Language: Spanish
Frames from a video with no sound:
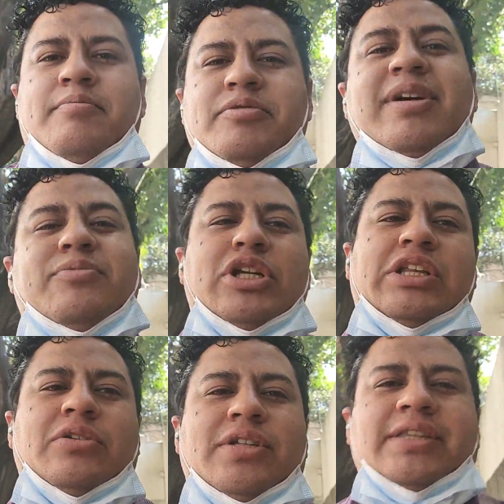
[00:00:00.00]
pues más
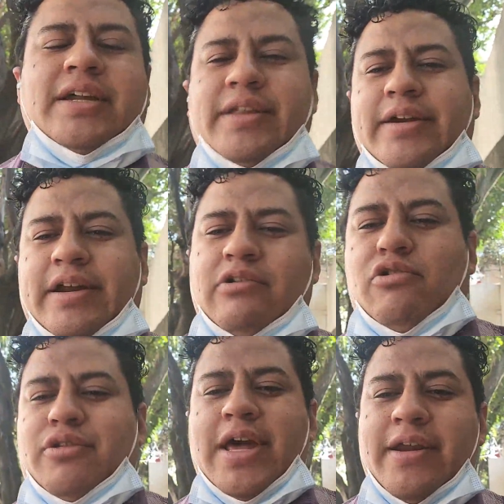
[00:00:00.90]
bonito, tratar de
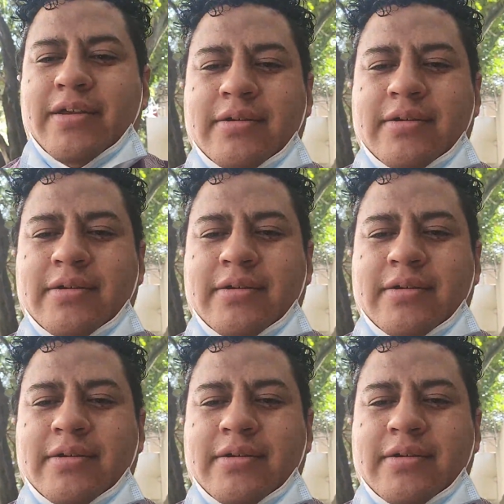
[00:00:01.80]
recordar